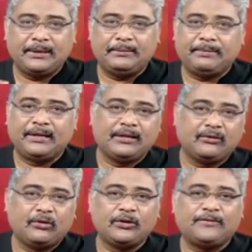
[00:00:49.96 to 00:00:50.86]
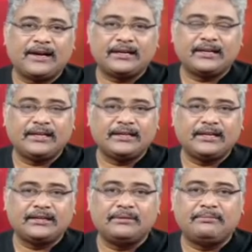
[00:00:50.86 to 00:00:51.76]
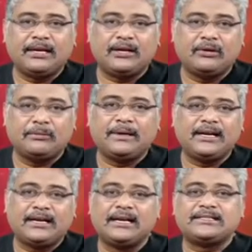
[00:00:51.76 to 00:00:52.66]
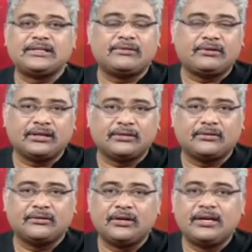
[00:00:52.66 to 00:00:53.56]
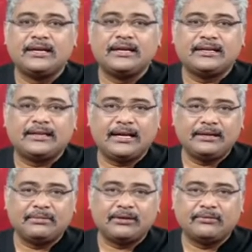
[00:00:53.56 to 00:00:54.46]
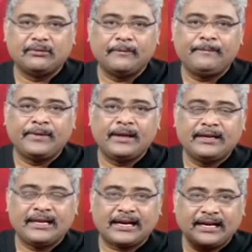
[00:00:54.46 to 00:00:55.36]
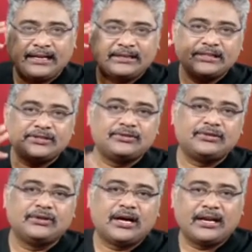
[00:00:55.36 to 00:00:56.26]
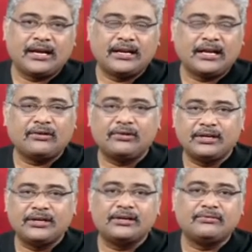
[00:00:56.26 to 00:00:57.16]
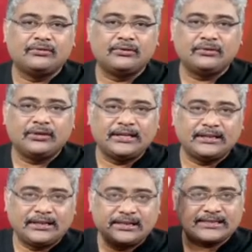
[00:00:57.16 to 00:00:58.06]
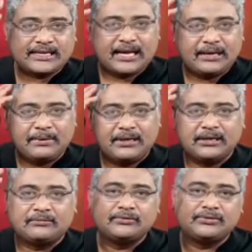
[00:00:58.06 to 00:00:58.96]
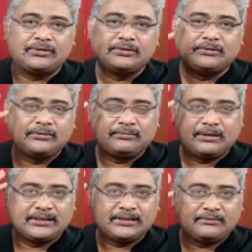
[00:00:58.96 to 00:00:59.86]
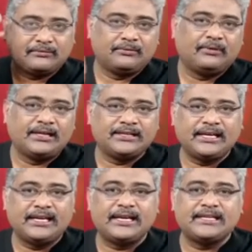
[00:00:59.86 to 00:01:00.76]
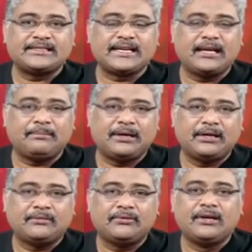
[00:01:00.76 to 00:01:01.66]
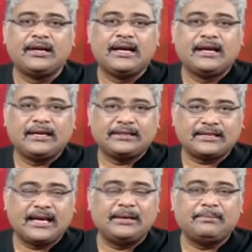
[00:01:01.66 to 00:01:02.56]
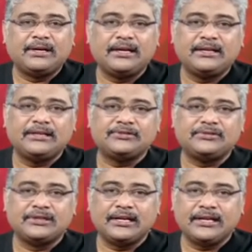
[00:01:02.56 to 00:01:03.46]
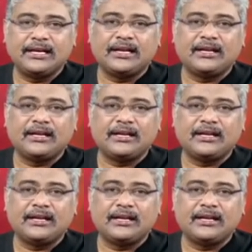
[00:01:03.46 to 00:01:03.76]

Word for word: ఈ ఈ గ్రోత్ ఫ్యాక్టర్ ఏదైతే బ్లడ్లో ప్లేట్లెట్స్లో ఉంటుందో దాన్ని మనము ఎక్కడైతే జుట్టు అనారోగ్యంగా ఉందో లేదంటే స్కాల్ప్ అంటాము జుట్టు మన ఉండే ఏరియాని స్కాల్ప్ అంటాము స్కాల్ప్ కానీ జుట్టు కానీ